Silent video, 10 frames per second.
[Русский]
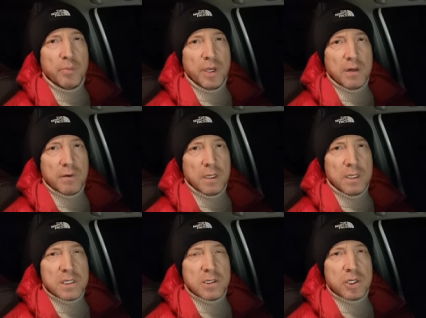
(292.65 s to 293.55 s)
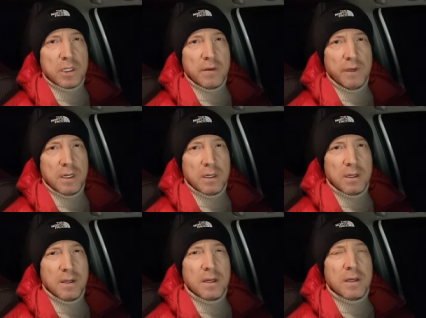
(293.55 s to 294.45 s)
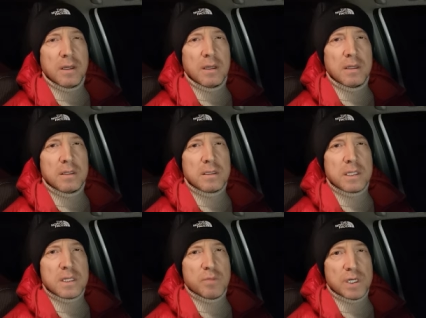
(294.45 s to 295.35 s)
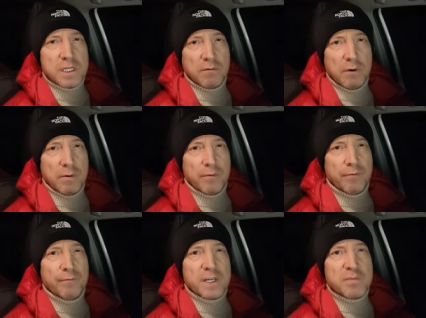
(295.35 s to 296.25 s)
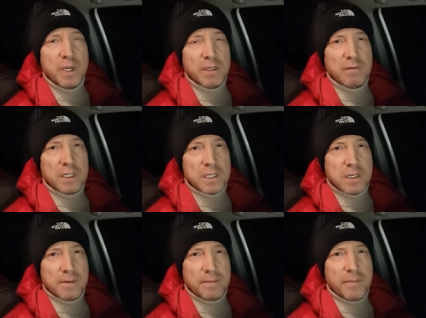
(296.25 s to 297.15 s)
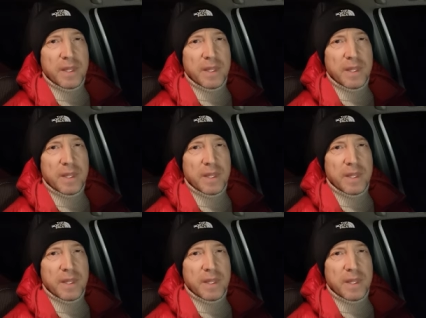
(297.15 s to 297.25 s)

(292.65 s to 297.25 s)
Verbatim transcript: Первый, если человек с измольства воспитывался